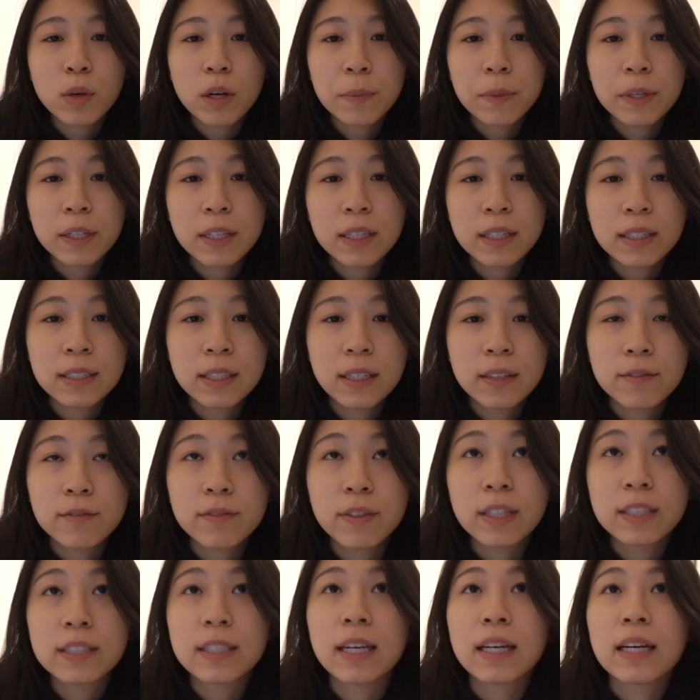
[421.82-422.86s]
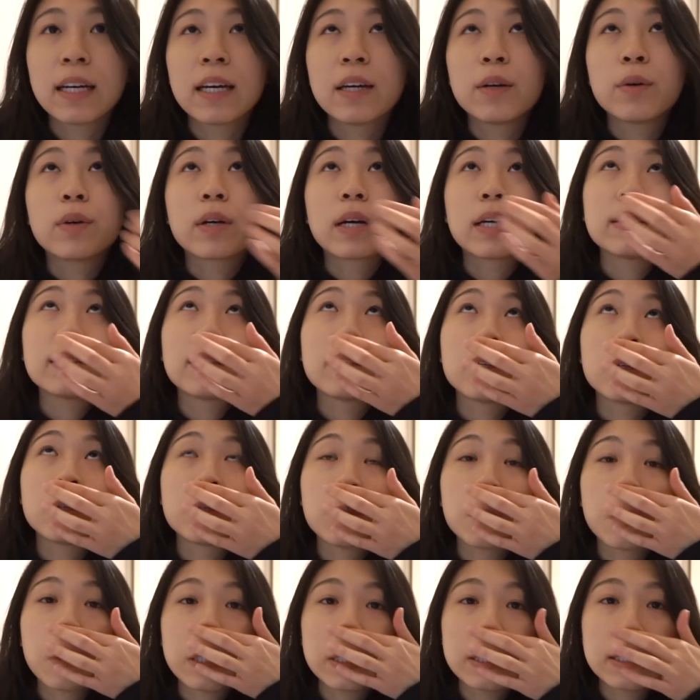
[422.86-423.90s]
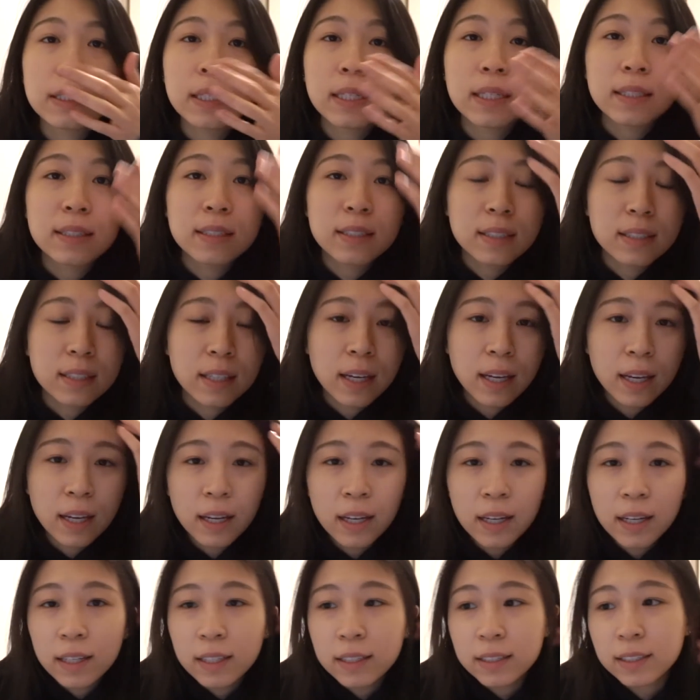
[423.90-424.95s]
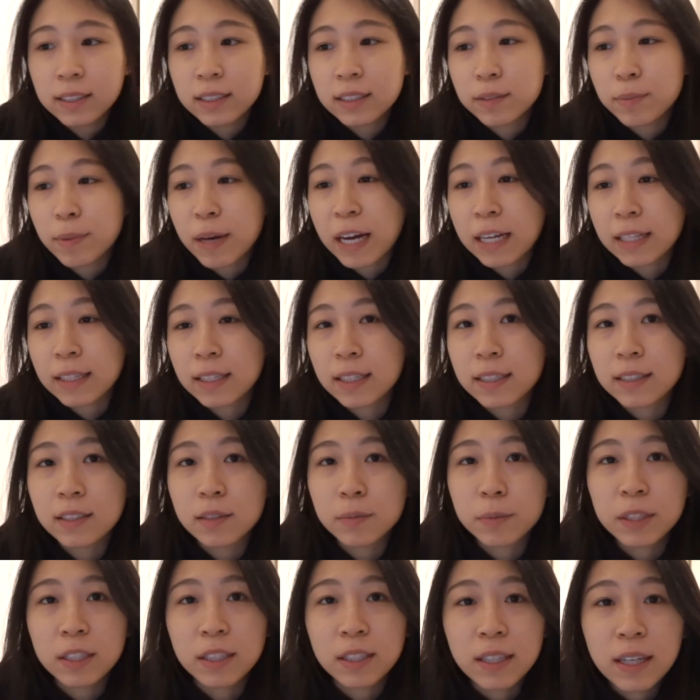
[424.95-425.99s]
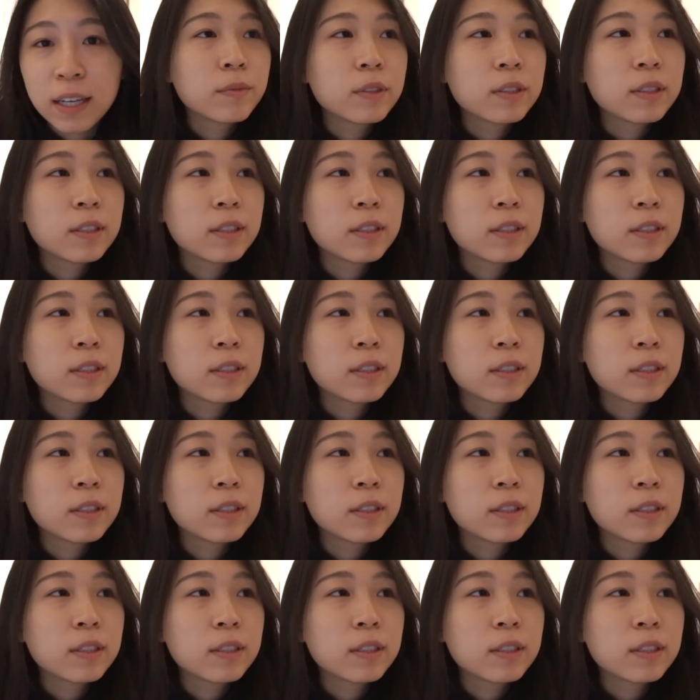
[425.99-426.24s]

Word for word: 面那个天非常黑，我刚才都以为现在已经七八点什么的。